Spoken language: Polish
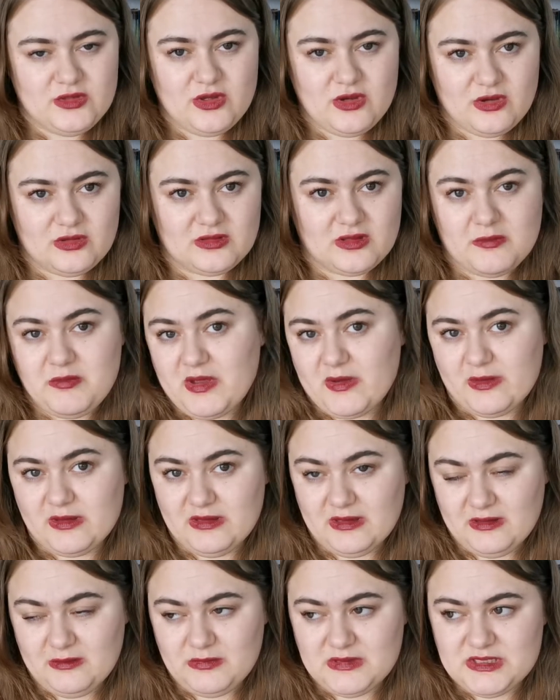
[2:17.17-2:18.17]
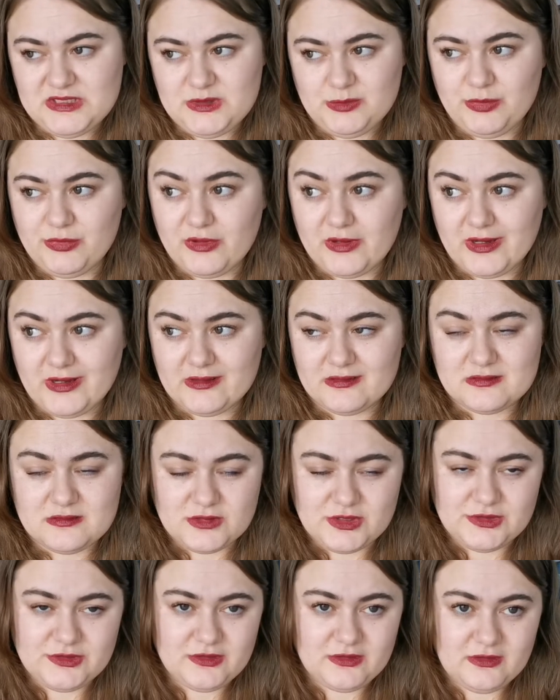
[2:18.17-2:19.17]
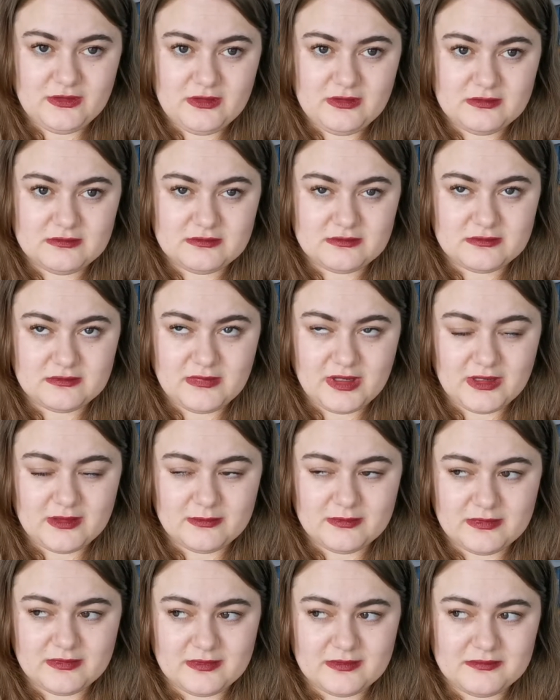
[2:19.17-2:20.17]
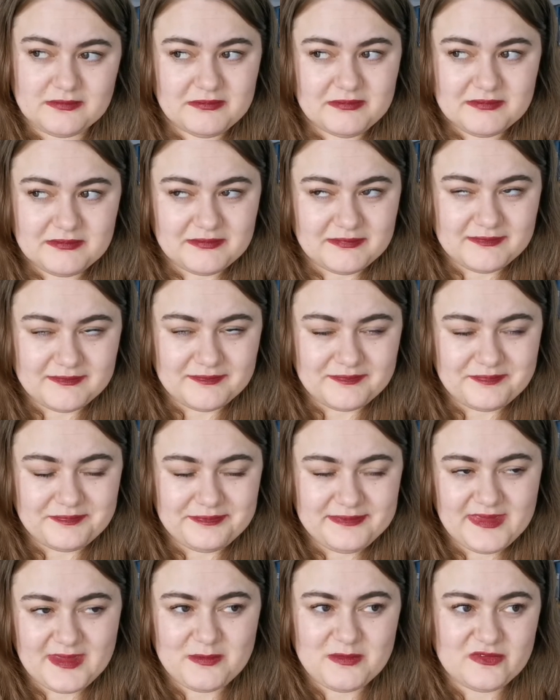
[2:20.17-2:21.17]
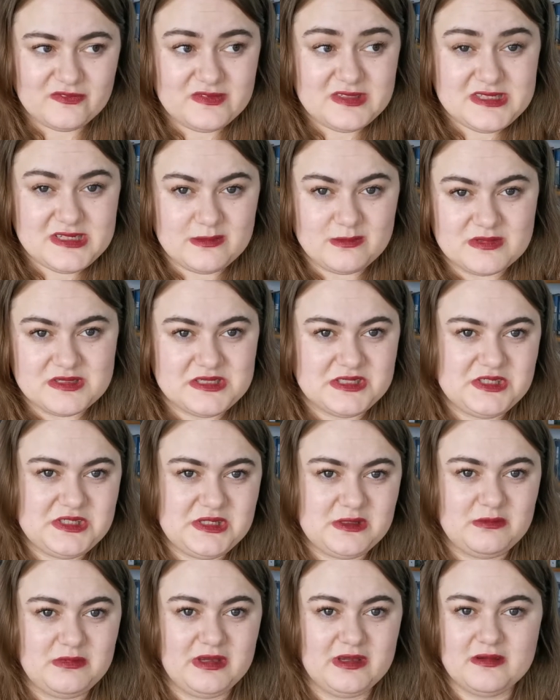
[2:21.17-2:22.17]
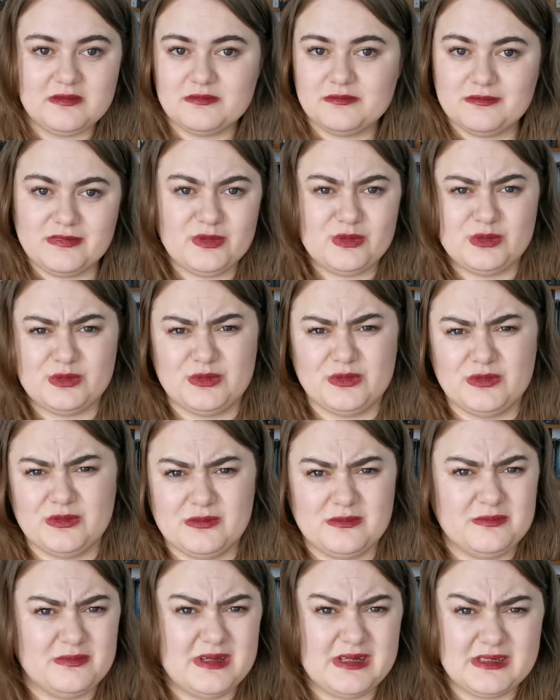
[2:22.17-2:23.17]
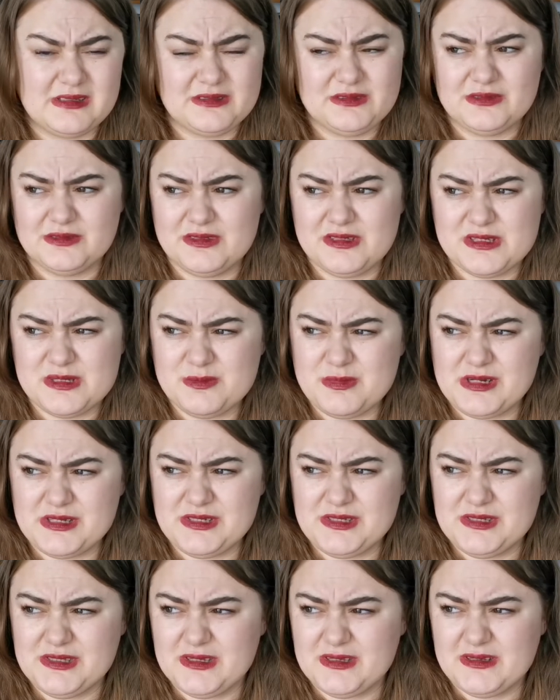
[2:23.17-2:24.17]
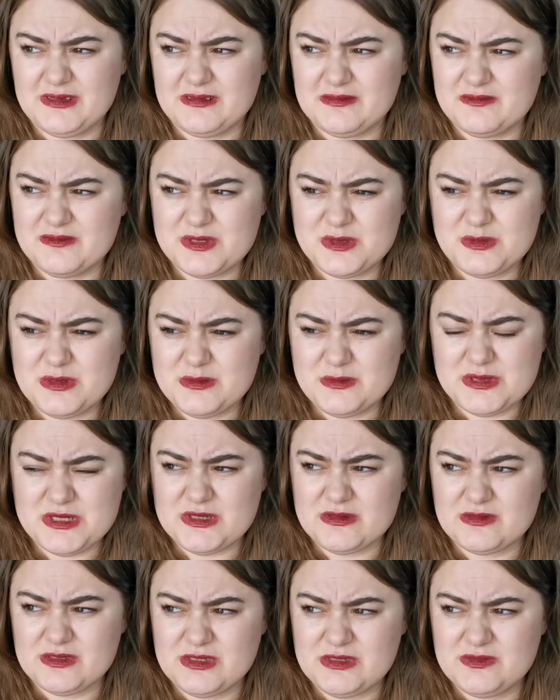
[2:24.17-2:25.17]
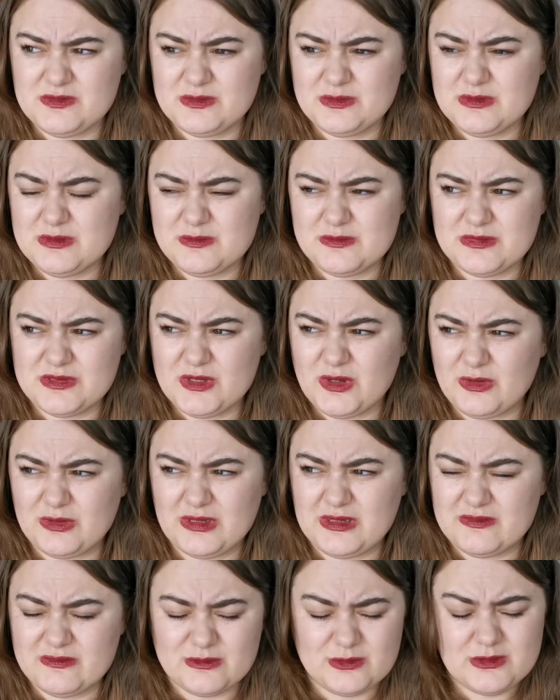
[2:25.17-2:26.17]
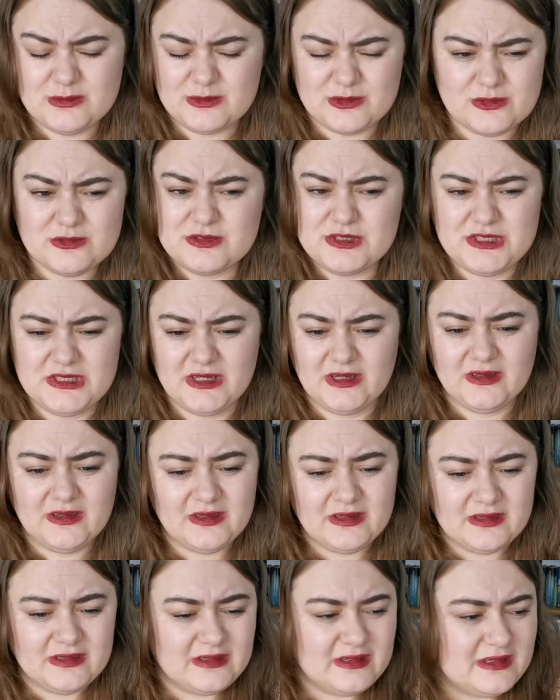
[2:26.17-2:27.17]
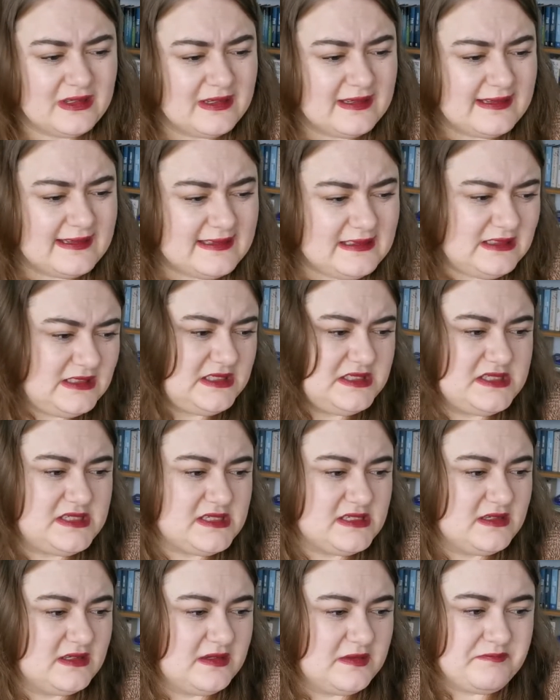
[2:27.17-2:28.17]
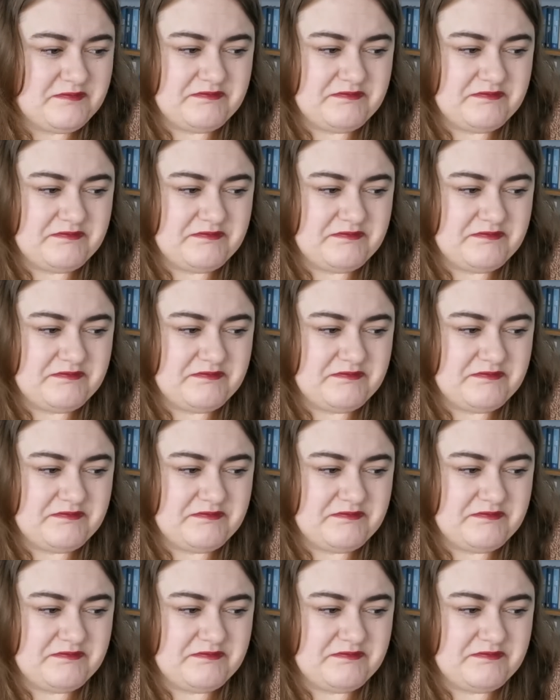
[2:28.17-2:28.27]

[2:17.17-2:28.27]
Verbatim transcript: to ona miała na imię Cipucha. Czy to jakby nie mówi samo za siebie. Było to bardzo niesmaczne, w złym sosie, w złym tonie, w złym guście. Nic.